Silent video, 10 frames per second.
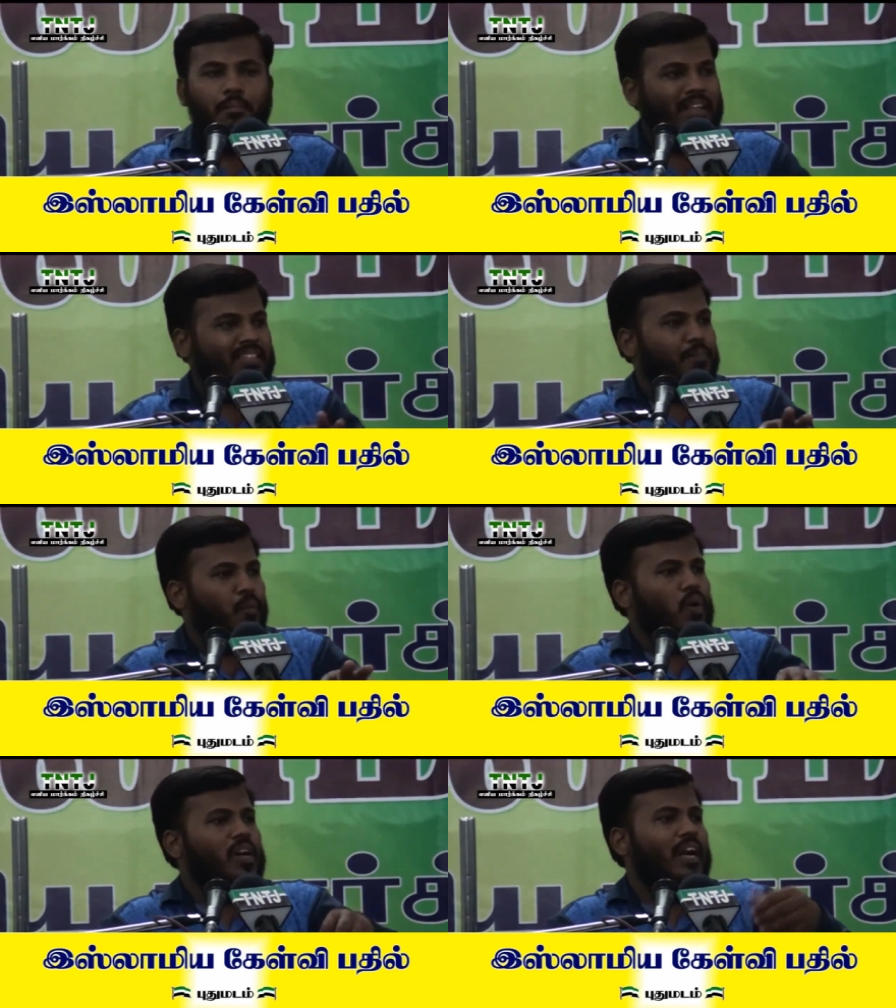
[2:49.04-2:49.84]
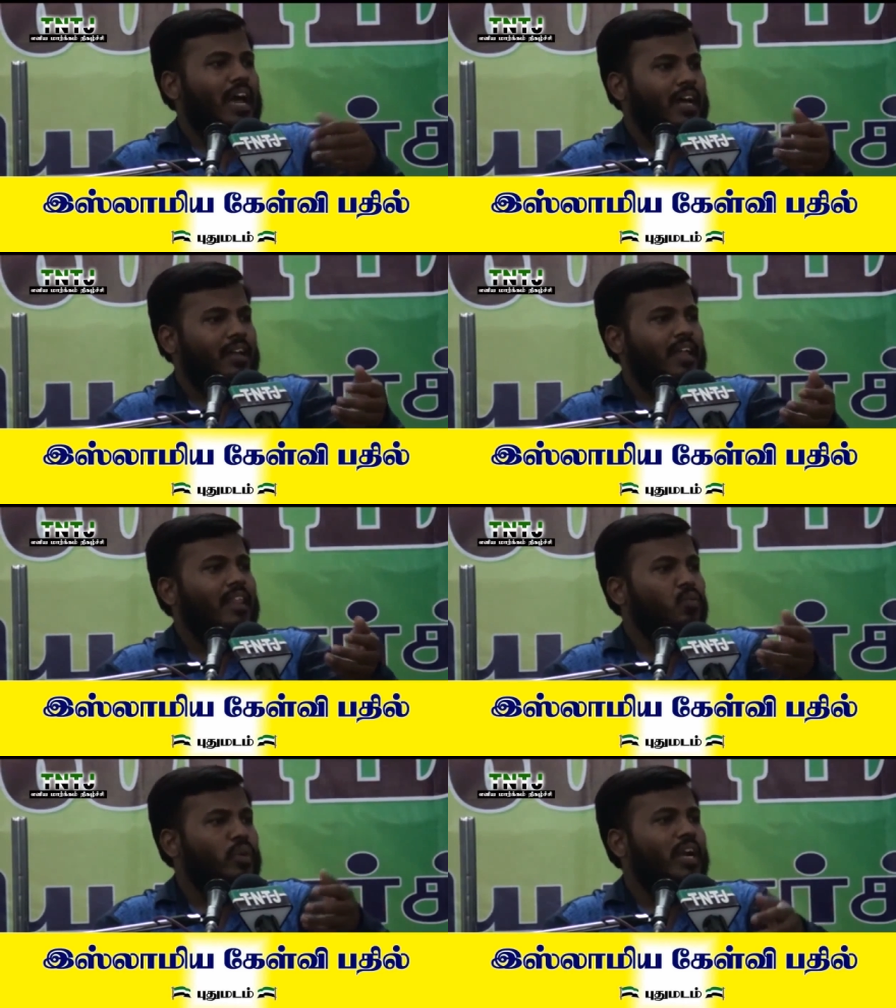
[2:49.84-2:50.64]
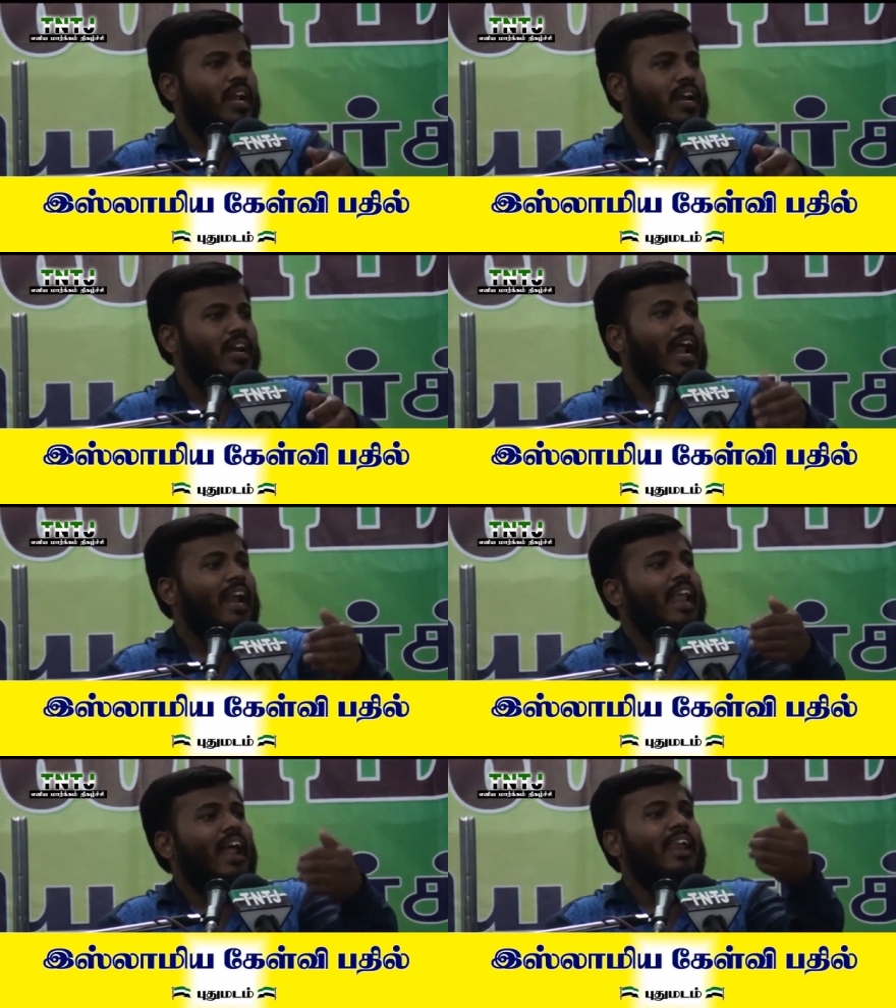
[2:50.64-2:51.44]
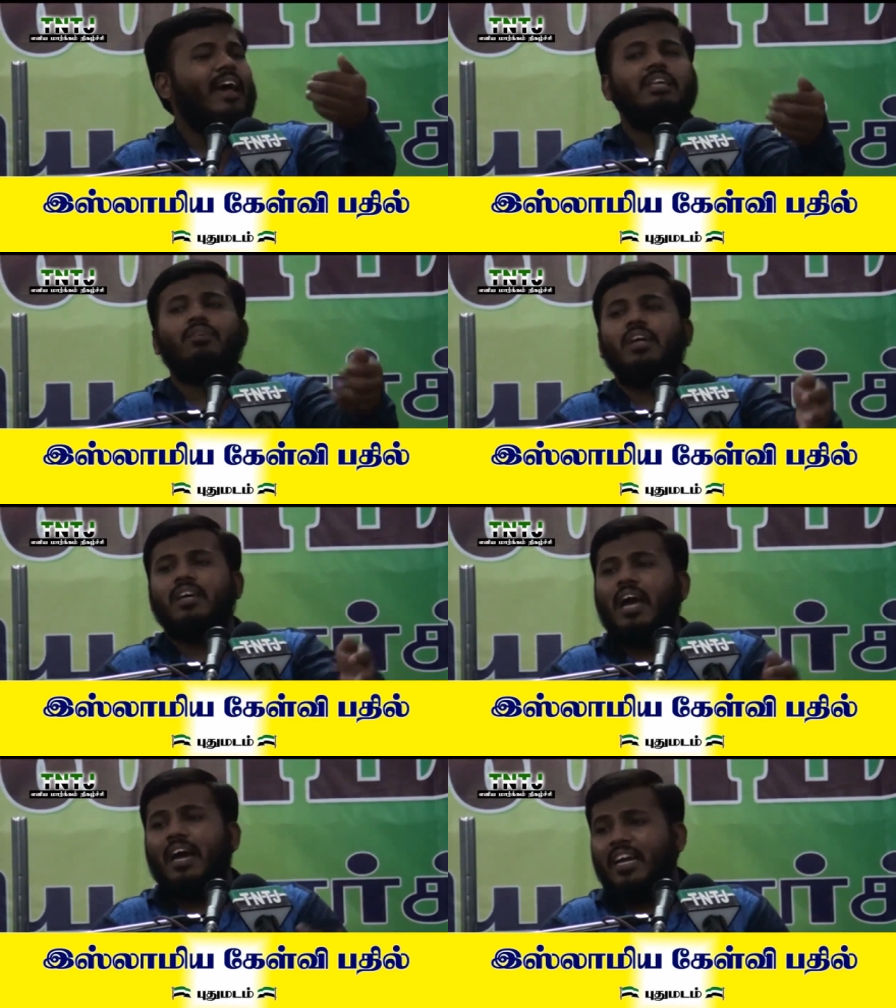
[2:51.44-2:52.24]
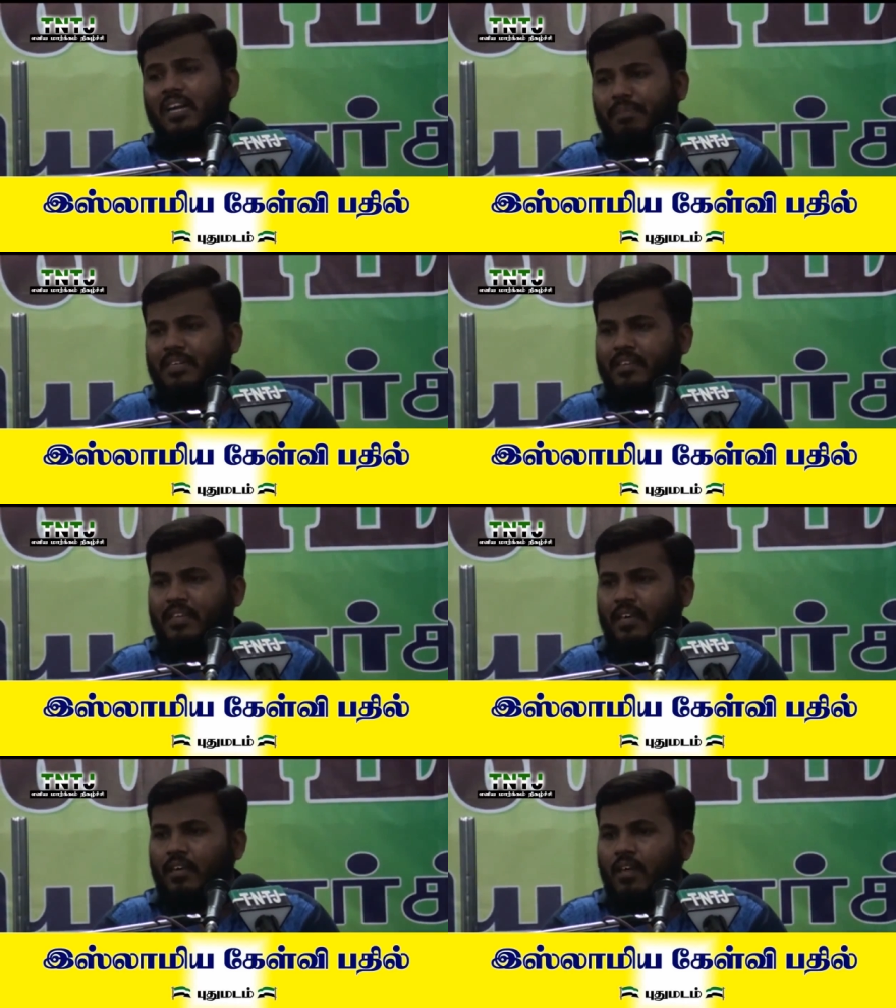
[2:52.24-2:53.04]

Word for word: மற்ற பொருட்களாக இருந்தால் அந்த உயிரினங்கள் அல்ல அல்லாதவர்களுக்காக அறுக்கப்பட்டது